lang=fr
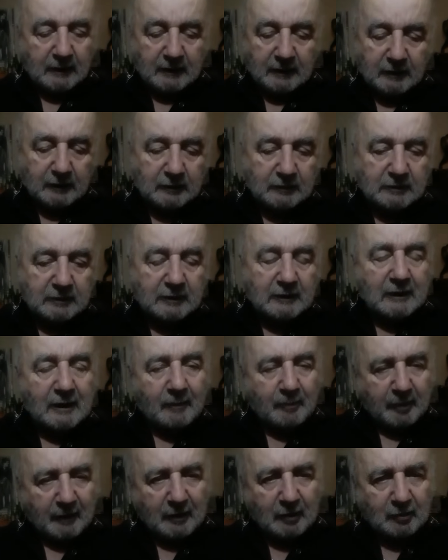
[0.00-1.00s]
Il euh,
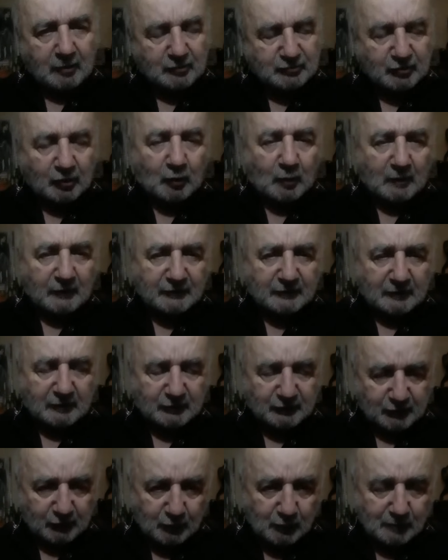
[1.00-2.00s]
ils le « Je crois en
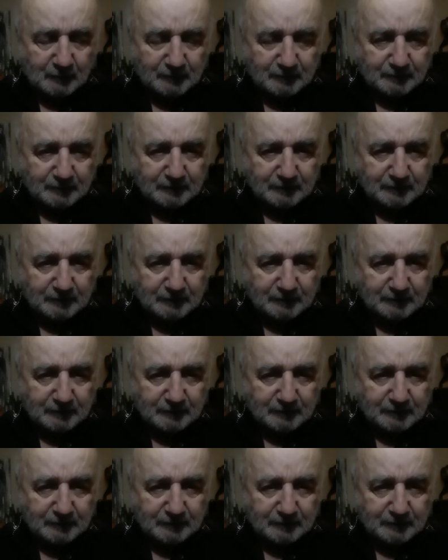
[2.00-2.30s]
Dieu.